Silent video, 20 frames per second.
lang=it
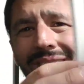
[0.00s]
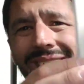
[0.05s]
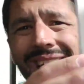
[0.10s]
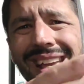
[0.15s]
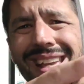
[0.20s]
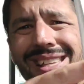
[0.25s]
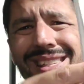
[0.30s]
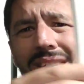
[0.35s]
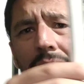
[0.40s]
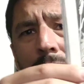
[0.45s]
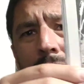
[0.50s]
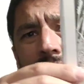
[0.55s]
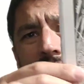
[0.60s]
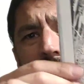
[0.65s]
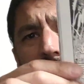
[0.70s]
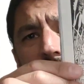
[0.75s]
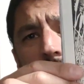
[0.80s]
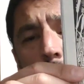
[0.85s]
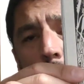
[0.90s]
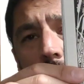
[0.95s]
mesi e
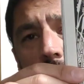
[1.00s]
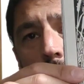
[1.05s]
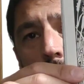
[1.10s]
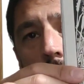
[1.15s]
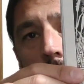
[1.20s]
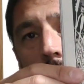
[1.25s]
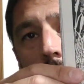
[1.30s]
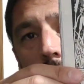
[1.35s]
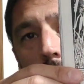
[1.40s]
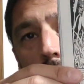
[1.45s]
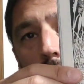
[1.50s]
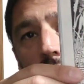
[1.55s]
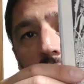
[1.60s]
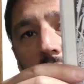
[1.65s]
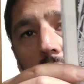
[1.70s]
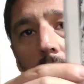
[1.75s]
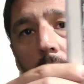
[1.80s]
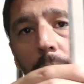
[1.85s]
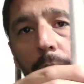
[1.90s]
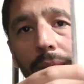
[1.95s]
mesi fa, quasi un annetto
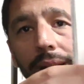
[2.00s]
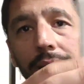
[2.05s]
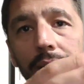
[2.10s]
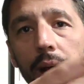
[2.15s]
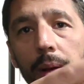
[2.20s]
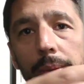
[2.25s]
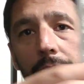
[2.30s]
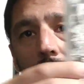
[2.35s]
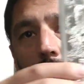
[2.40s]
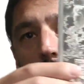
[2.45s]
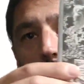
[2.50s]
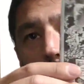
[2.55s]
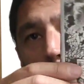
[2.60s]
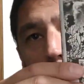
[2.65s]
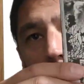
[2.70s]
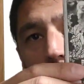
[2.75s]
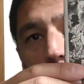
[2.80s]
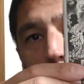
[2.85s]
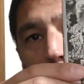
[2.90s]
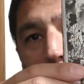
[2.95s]
fa
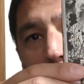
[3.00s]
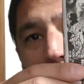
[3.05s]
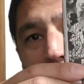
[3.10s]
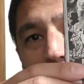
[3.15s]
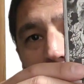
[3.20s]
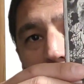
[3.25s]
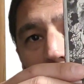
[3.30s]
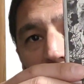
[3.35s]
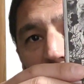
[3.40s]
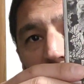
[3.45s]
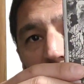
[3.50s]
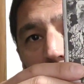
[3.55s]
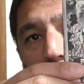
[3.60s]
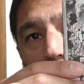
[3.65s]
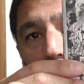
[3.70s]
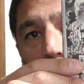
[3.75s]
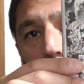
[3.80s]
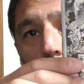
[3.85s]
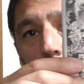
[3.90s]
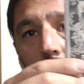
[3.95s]
praticamente, questo
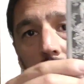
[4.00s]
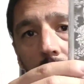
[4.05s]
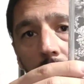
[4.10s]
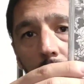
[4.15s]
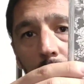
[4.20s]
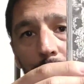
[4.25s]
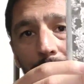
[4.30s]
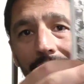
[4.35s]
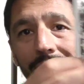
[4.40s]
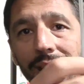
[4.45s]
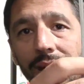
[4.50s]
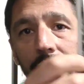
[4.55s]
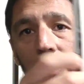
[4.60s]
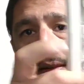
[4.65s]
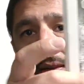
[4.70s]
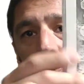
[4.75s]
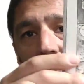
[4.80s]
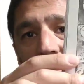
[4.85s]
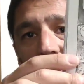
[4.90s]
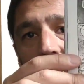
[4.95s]
artefatto che
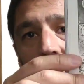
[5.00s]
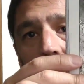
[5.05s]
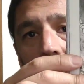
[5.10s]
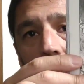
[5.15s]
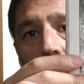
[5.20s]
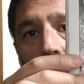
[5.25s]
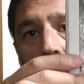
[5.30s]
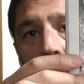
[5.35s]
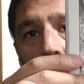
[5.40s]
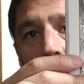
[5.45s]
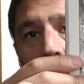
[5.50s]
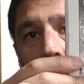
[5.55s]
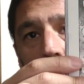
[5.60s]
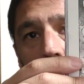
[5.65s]
prende vita